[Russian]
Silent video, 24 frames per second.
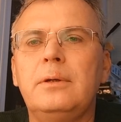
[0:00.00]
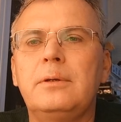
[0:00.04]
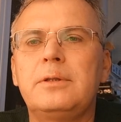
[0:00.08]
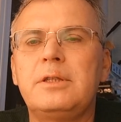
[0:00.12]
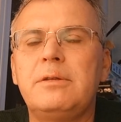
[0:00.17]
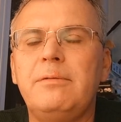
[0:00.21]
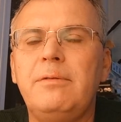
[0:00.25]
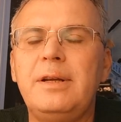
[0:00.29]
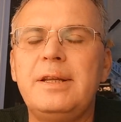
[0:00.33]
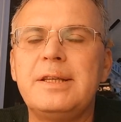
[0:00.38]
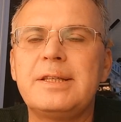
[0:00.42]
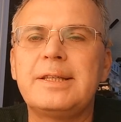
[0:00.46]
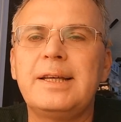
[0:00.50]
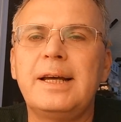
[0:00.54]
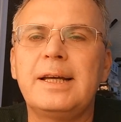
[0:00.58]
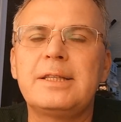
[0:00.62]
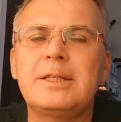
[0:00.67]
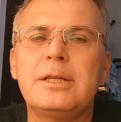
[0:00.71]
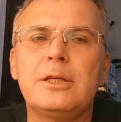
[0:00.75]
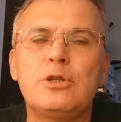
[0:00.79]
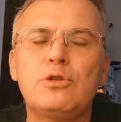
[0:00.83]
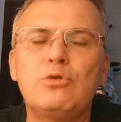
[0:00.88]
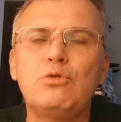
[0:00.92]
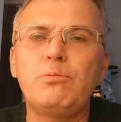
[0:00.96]

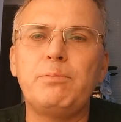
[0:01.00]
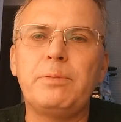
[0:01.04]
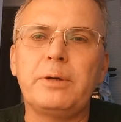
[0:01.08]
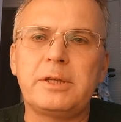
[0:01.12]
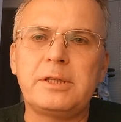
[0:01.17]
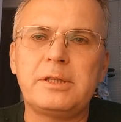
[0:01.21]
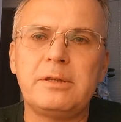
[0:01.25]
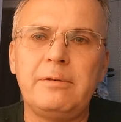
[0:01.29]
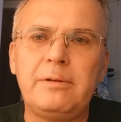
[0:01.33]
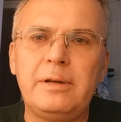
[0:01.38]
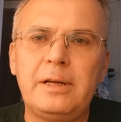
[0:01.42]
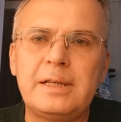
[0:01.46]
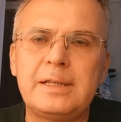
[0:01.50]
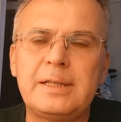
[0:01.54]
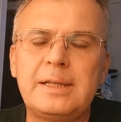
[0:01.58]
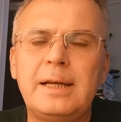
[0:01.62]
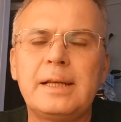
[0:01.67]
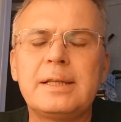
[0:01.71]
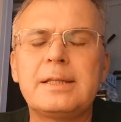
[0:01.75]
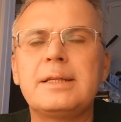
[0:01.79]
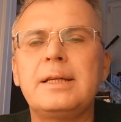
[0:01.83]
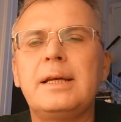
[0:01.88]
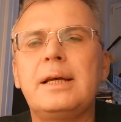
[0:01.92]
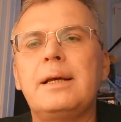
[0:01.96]
цивилизации,
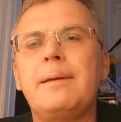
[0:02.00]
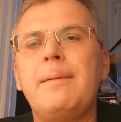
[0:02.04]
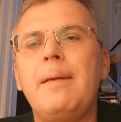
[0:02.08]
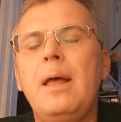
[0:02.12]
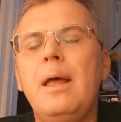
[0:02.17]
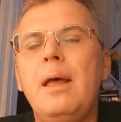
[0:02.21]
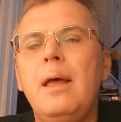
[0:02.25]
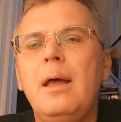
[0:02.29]
суперцивилизации,